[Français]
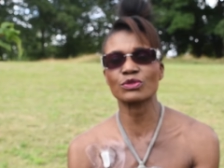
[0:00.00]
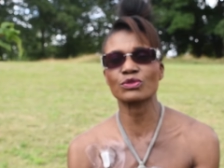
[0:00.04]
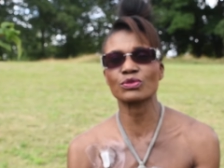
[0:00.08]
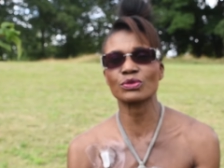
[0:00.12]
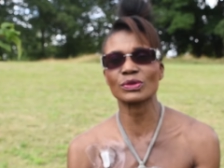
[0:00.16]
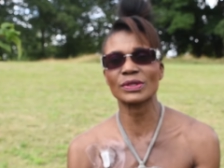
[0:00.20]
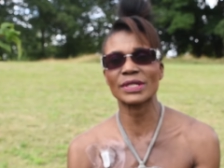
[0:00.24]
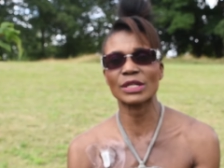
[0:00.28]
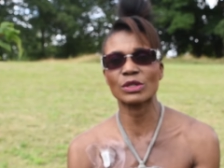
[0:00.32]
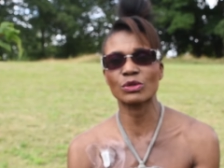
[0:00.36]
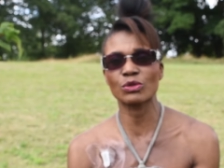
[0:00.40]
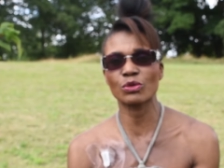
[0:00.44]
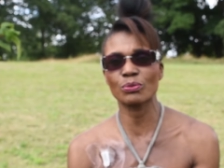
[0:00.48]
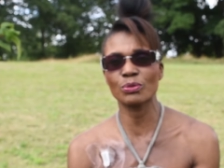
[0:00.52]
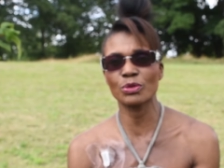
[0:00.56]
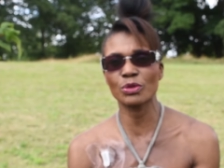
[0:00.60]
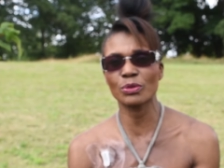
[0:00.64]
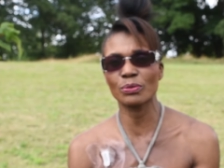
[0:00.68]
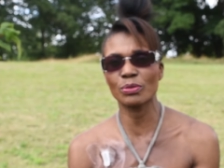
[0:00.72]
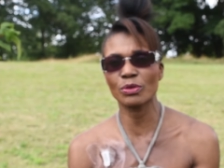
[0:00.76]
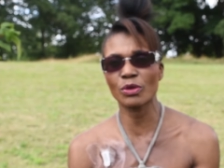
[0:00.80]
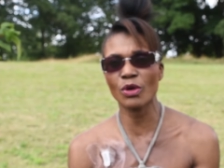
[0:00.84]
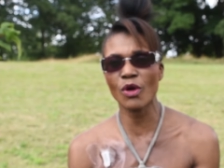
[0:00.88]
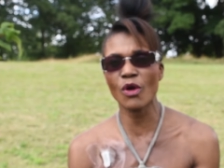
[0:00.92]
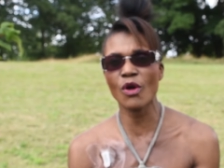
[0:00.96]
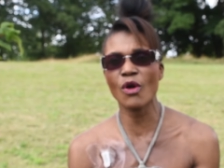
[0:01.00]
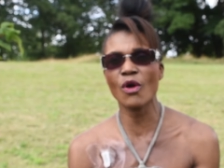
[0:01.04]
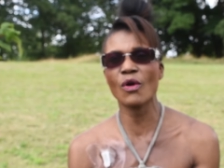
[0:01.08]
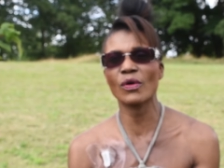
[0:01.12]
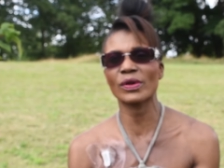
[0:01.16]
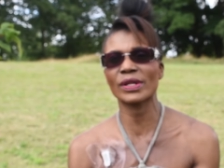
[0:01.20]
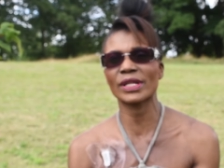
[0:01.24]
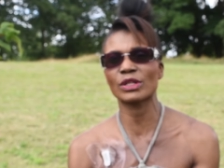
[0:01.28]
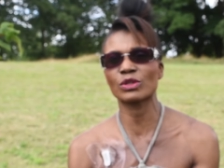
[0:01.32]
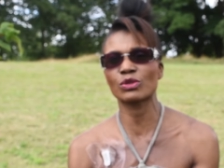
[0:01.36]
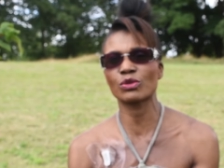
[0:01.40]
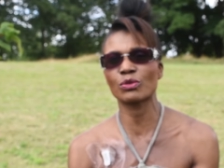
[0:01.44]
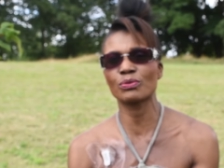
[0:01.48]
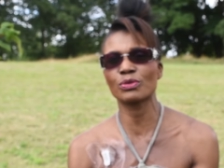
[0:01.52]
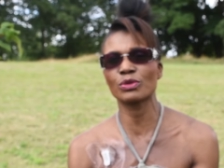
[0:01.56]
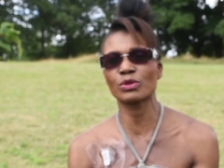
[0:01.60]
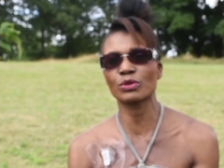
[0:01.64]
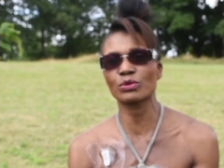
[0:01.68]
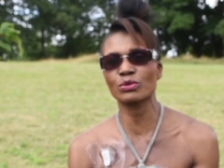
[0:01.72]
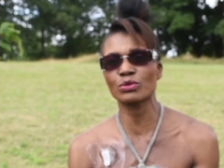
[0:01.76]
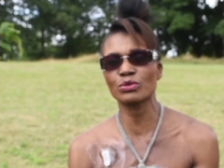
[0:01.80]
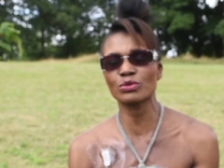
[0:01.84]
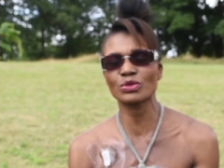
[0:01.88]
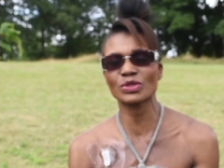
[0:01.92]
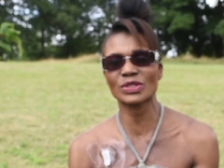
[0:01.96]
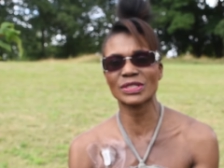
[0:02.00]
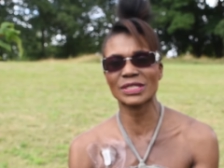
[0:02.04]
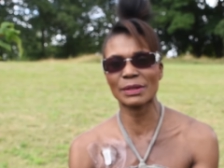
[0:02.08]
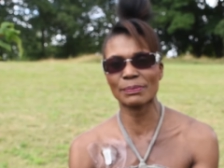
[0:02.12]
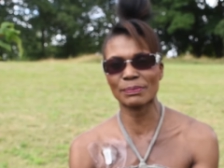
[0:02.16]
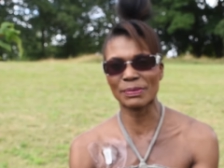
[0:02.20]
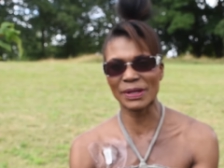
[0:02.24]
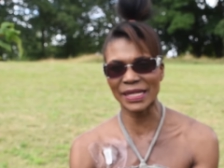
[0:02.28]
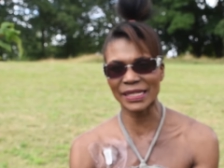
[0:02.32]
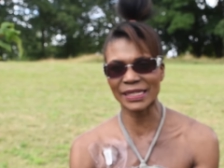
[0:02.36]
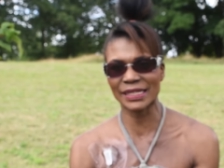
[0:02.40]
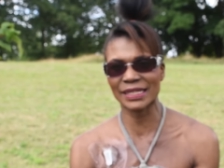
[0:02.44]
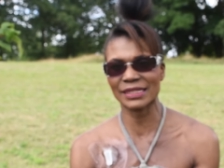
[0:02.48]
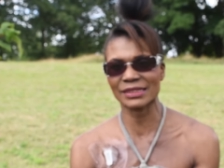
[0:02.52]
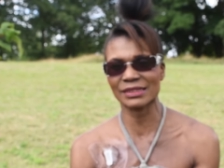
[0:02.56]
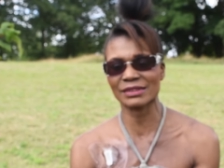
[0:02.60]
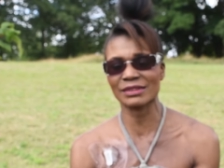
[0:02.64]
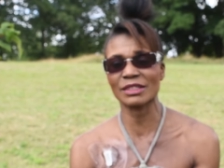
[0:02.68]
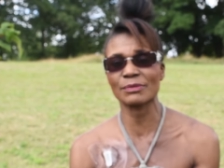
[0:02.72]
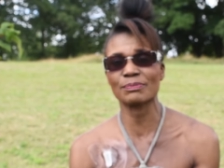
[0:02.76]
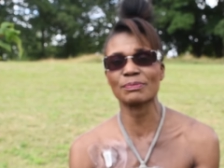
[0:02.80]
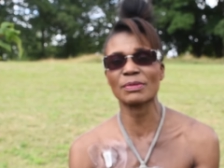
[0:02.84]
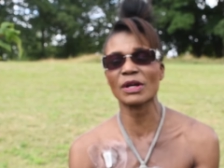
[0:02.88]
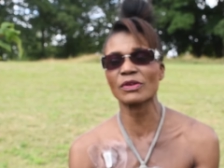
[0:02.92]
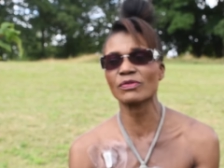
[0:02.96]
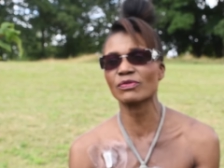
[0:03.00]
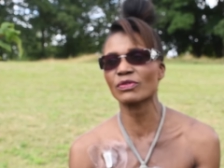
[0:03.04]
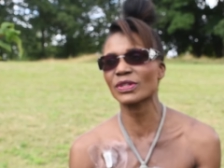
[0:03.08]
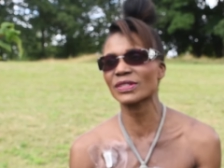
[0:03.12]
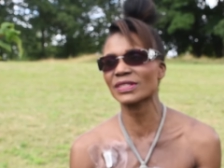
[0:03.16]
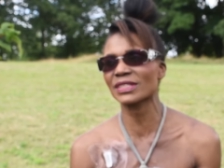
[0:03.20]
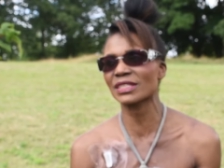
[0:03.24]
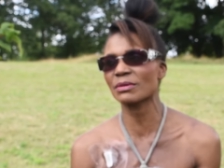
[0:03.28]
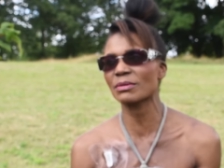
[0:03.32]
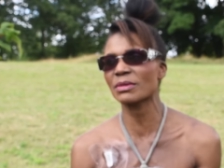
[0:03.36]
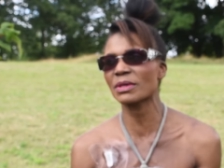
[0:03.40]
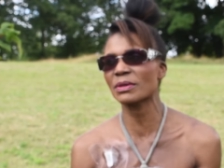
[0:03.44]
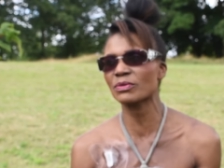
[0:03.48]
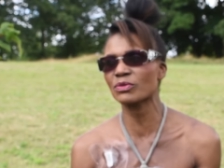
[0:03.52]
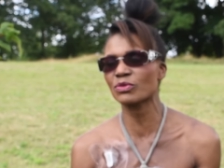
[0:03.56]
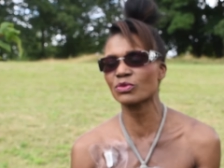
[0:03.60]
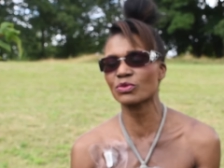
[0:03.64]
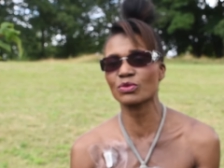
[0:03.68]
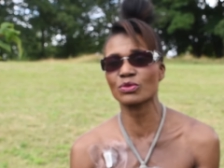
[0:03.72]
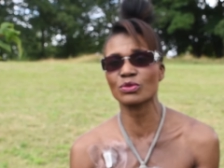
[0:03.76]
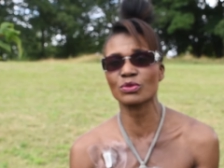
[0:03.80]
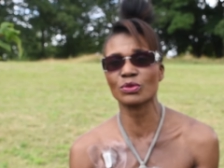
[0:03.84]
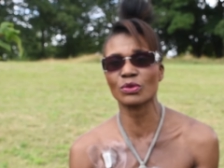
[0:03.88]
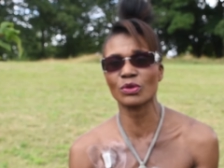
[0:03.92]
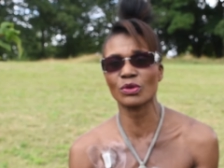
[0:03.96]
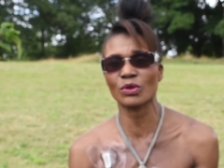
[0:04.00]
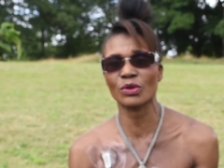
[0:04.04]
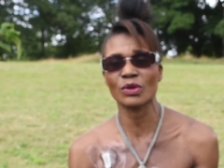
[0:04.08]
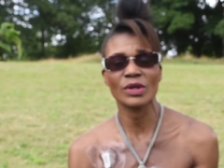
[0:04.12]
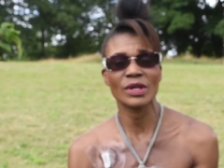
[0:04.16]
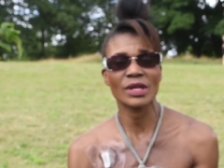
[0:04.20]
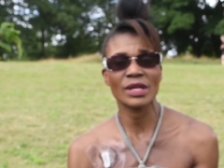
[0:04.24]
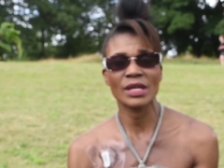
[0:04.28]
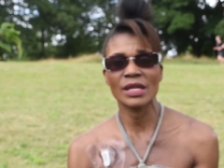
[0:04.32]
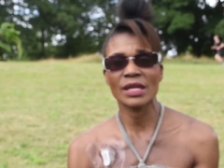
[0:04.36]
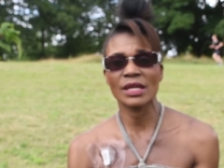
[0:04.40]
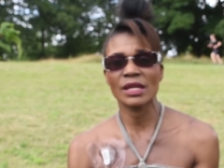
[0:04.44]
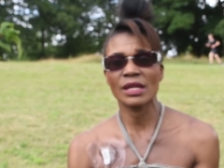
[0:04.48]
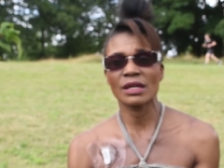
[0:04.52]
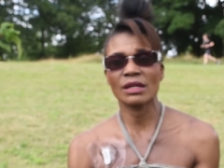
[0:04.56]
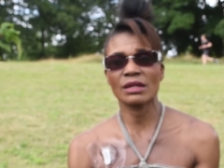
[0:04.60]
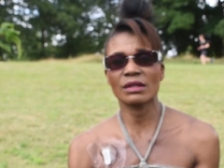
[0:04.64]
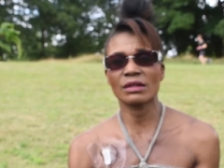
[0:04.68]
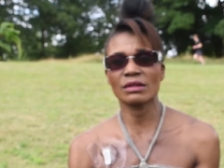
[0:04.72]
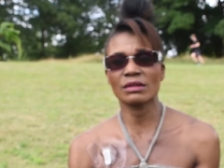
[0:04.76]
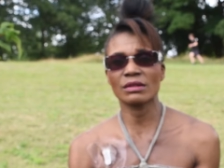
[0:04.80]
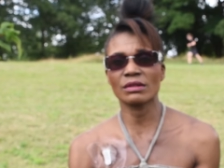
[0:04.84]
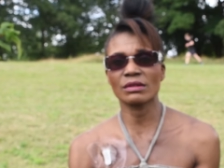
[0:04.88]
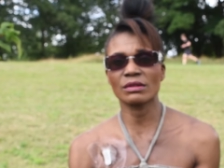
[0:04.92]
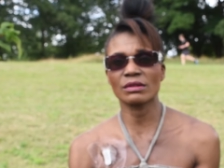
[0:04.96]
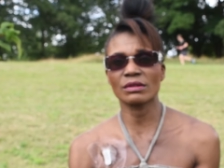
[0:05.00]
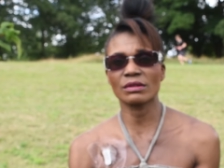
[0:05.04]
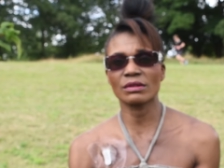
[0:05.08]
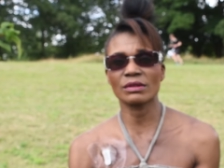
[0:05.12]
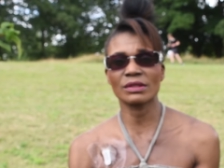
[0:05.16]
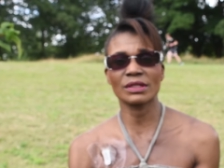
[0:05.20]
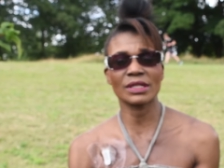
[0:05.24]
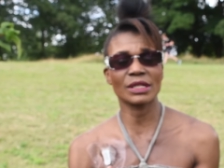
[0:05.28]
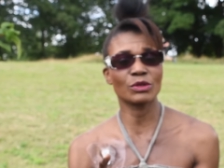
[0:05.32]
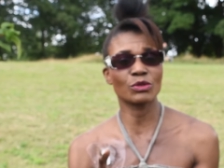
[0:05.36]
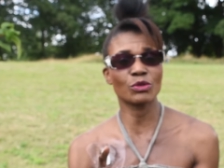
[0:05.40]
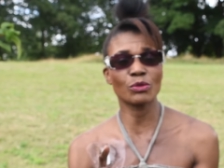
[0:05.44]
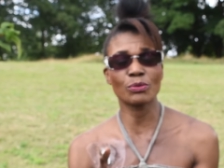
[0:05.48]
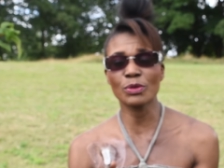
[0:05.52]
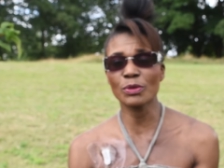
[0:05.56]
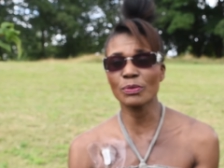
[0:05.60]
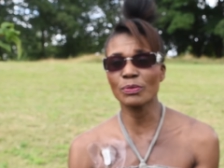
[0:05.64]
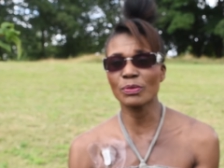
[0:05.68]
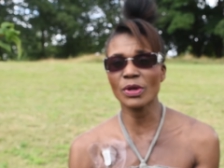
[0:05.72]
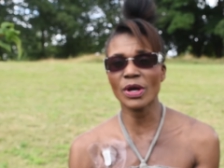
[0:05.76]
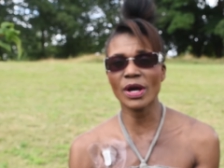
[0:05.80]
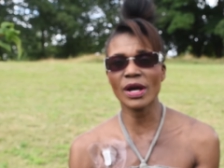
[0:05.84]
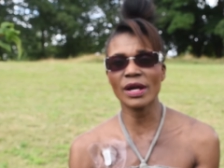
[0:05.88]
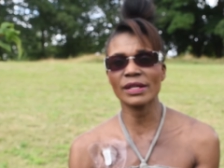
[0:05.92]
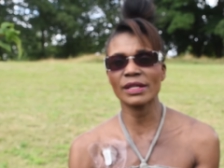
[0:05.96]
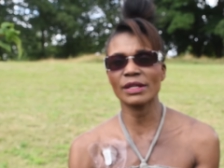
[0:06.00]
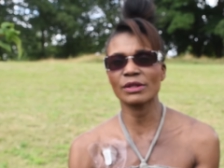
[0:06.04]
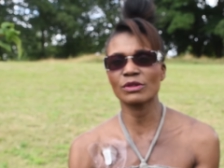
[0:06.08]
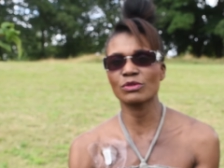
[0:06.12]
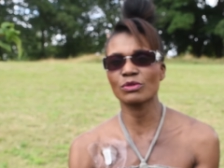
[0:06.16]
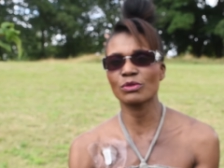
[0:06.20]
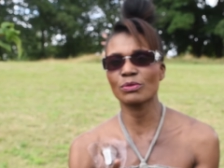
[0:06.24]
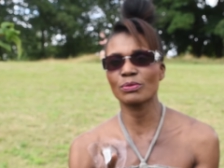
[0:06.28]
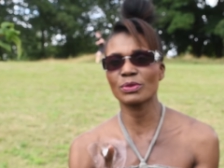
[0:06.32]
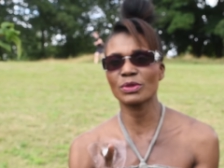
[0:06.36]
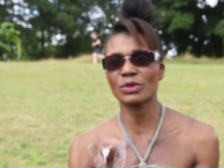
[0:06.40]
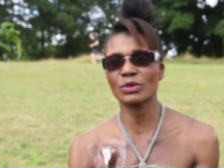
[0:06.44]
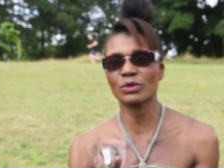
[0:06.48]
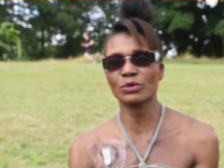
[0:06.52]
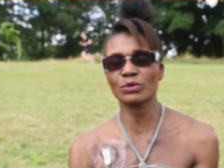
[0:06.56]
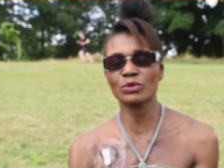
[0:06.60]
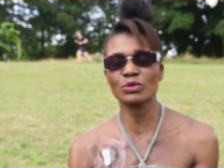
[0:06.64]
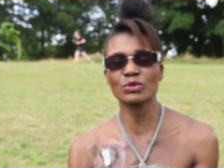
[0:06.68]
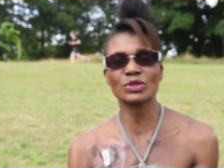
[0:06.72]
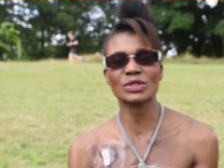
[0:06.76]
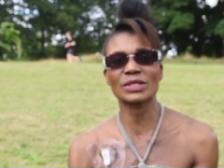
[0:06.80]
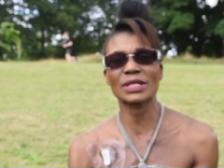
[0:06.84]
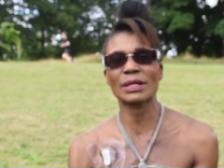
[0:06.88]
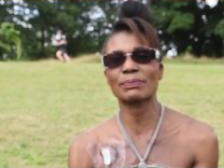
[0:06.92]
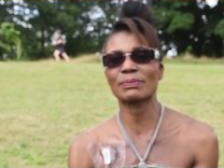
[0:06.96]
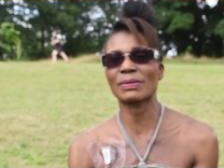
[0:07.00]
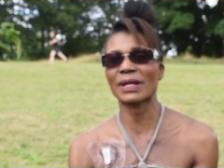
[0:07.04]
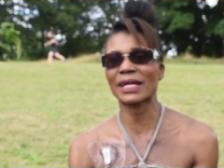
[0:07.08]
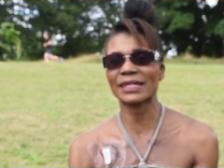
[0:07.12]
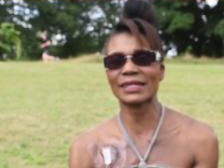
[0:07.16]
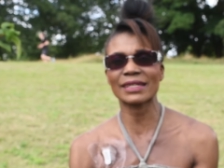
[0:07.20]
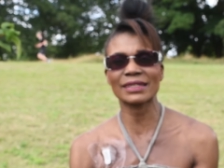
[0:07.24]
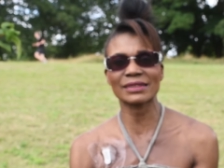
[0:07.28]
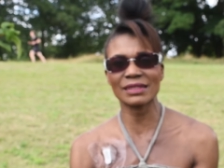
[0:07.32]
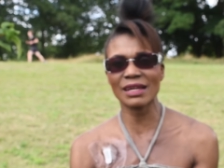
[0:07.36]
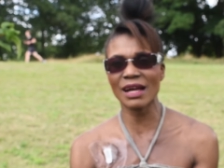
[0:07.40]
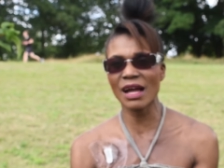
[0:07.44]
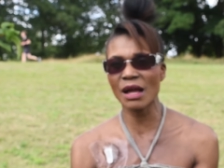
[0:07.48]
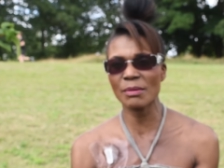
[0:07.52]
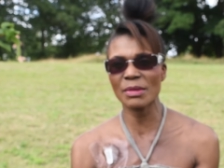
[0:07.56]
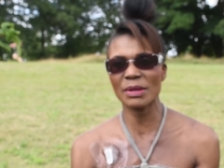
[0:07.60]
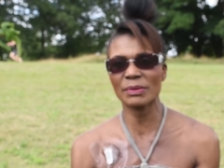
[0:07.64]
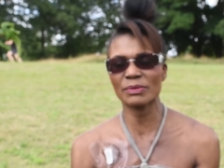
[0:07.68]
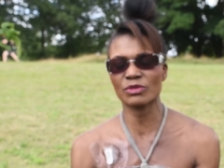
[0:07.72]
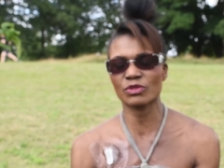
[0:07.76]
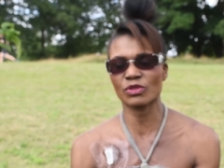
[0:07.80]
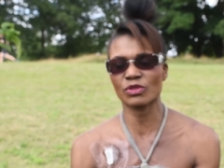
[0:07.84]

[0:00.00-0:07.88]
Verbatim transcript: sur les globules blancs, les globules rouges, les plaquettes. Et parfois c'est même sur euh, les gobus blancs, les gobus rouges, les plaquettes en même